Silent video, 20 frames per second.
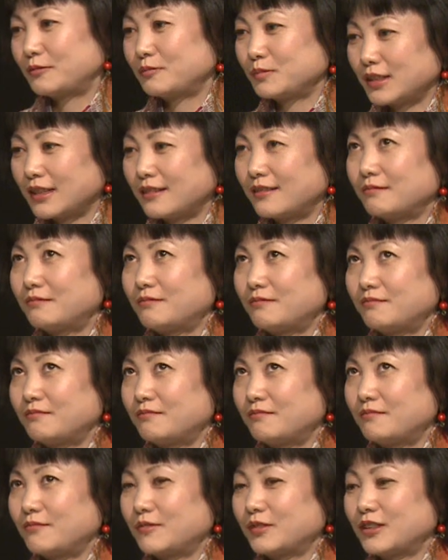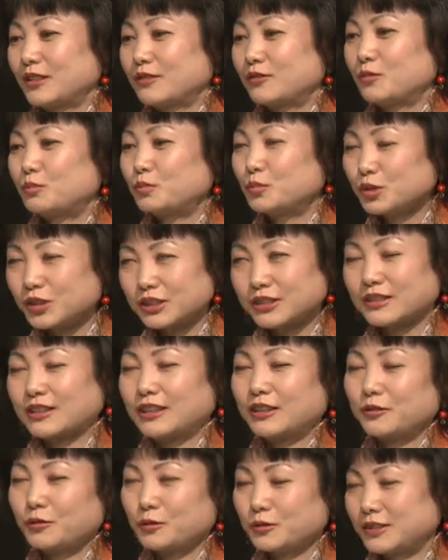меня вот эта
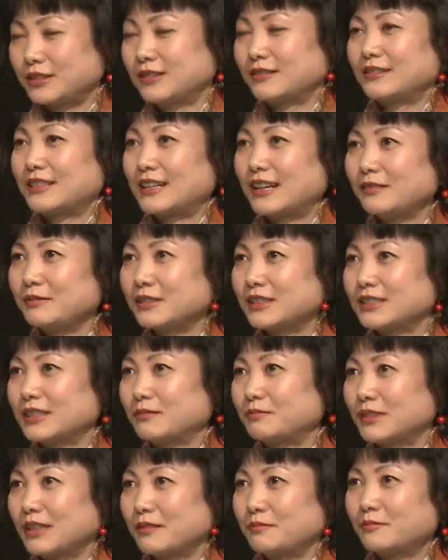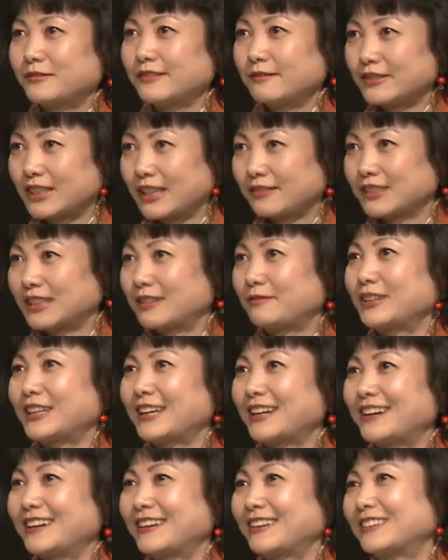музыка очень нравится, мне
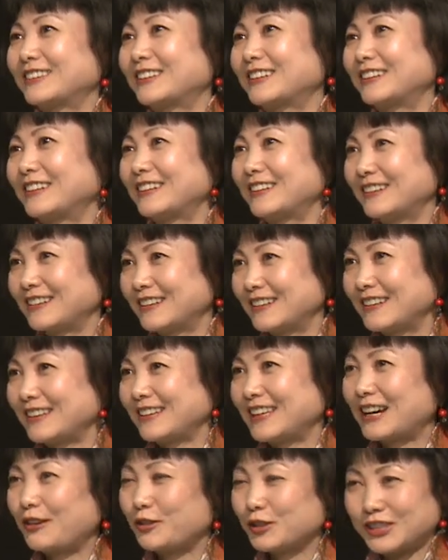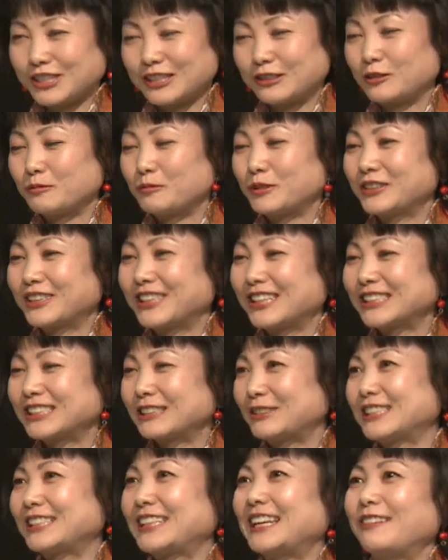вдохновляет. Mm. Я очень люблю
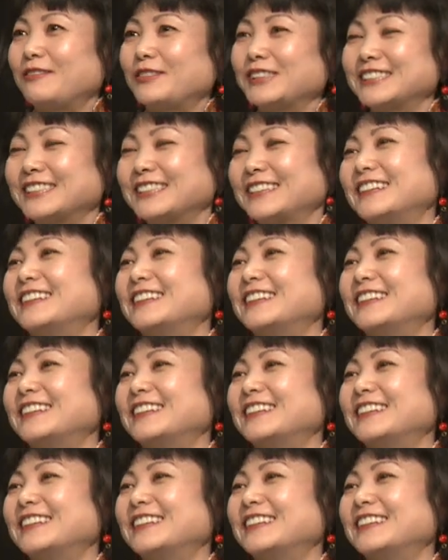танцевать левиджи.